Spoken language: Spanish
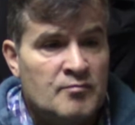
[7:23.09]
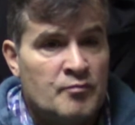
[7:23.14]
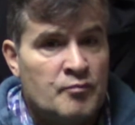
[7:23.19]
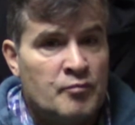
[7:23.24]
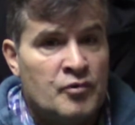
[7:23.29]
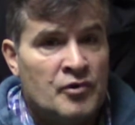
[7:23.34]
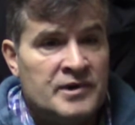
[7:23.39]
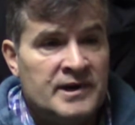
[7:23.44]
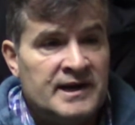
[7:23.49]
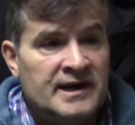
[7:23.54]

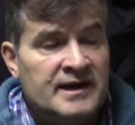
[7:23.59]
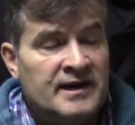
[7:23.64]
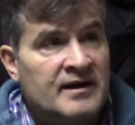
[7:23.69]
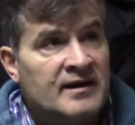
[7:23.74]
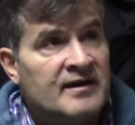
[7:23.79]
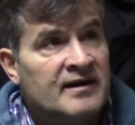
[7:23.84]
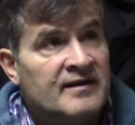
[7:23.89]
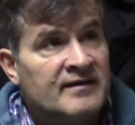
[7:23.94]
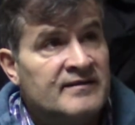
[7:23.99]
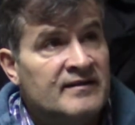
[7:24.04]
poner en
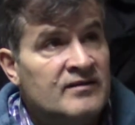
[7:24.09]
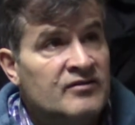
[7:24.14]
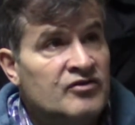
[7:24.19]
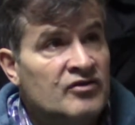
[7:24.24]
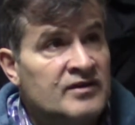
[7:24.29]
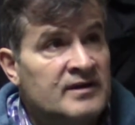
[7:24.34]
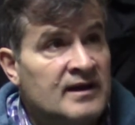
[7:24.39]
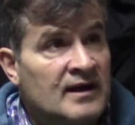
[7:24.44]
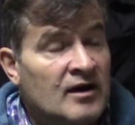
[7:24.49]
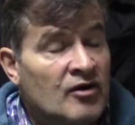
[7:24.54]
ejercicio
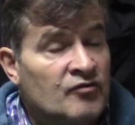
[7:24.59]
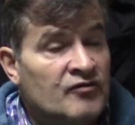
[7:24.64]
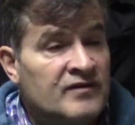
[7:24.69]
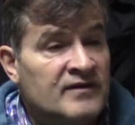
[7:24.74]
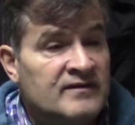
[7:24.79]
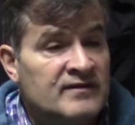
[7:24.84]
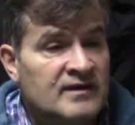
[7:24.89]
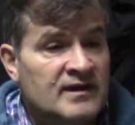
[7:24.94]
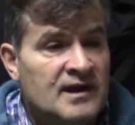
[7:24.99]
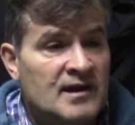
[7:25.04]
esta
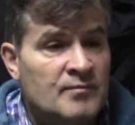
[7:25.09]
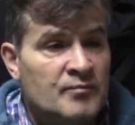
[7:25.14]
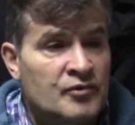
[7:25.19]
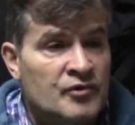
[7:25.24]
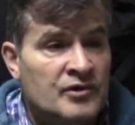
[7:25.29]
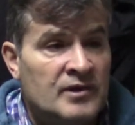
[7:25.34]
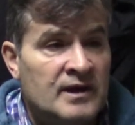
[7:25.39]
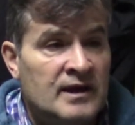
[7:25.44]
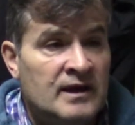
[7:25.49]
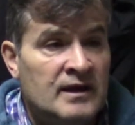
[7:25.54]
oficina
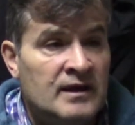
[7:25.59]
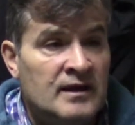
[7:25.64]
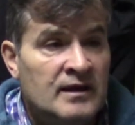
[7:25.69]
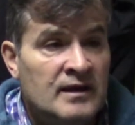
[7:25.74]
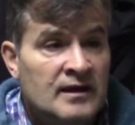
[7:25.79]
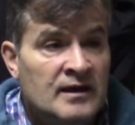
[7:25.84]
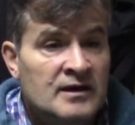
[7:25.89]
porque